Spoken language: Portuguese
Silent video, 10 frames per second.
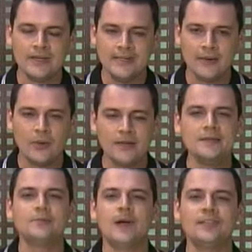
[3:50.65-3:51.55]
E agora
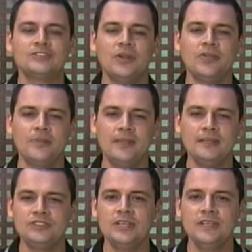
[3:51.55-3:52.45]
empate
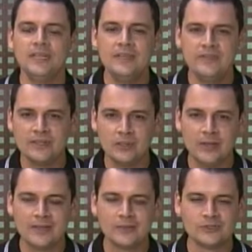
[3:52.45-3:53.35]
novamente e
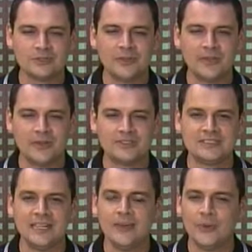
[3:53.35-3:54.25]
vitória nos
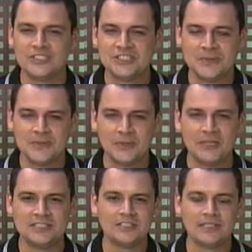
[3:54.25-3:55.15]
pênaltis. O time do
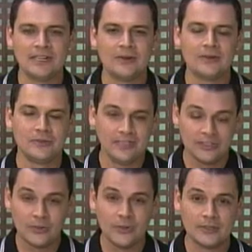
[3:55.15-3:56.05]
Cristiano,
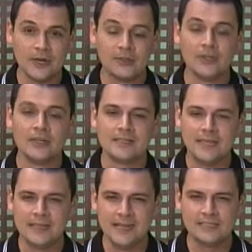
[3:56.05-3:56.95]
Cristiano Ronaldo, que
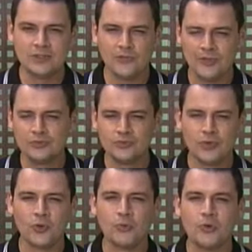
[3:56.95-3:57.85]
aliás só fez um
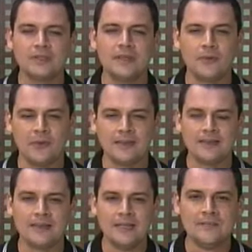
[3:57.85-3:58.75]
jogo bom até agora,
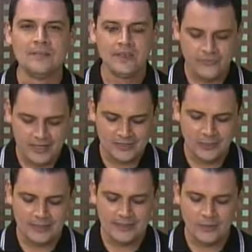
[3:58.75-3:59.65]
tá
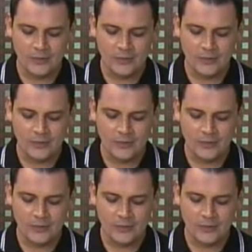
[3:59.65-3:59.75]
devendo aí na